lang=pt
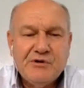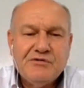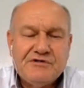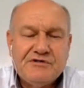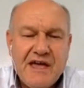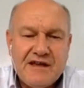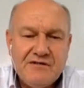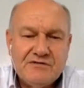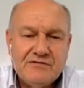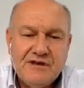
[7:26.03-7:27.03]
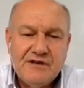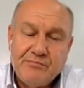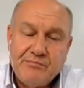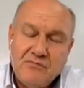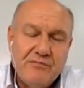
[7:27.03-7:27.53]
Mercado muito
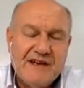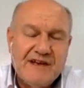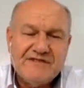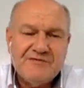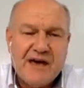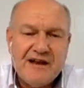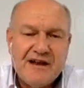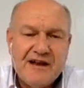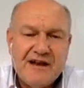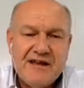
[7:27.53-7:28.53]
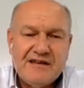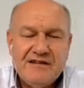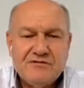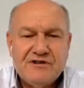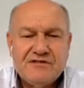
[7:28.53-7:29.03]
técnico, e começa a
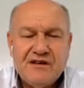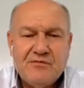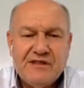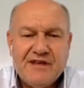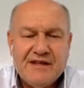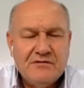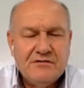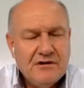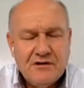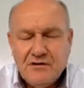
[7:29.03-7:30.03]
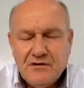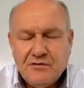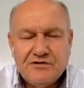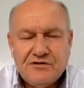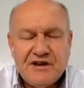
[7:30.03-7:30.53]
esbarrar e que nem a gente tem comentado,